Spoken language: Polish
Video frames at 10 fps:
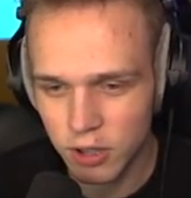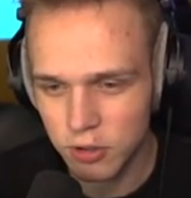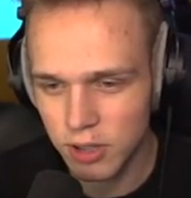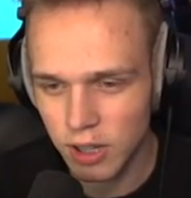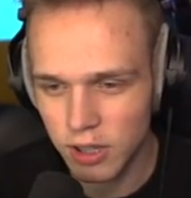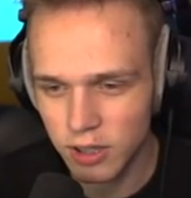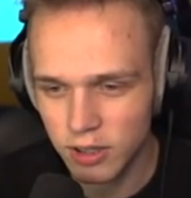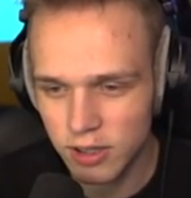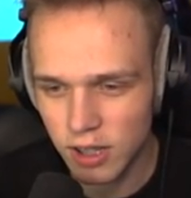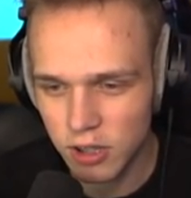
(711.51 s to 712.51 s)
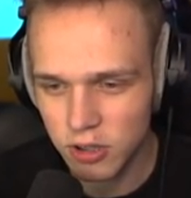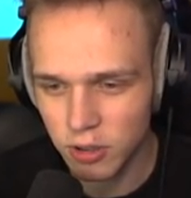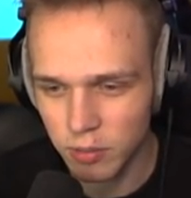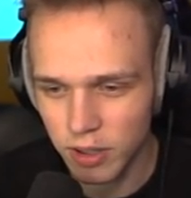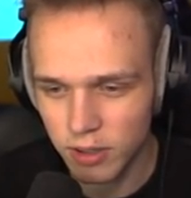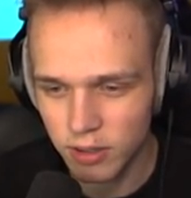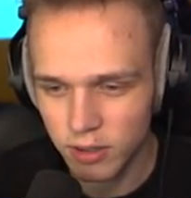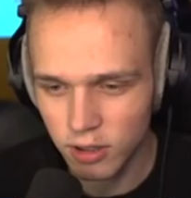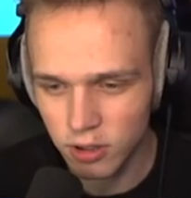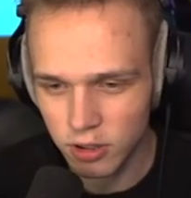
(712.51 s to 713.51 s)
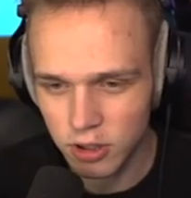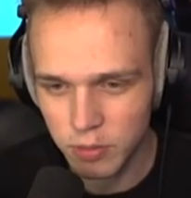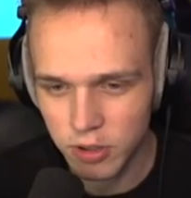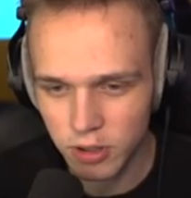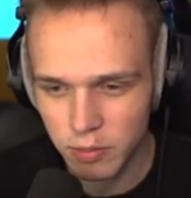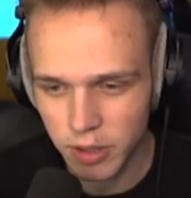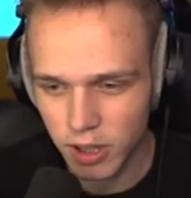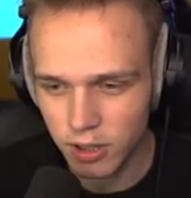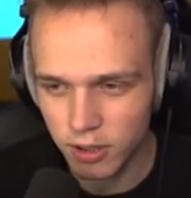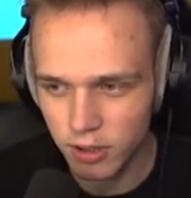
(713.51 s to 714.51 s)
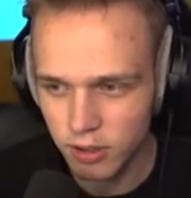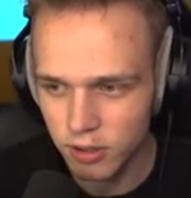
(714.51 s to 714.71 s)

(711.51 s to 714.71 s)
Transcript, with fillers: znaleźć, znaleźć tą, kto jest szybszy, no chyba ja, nie?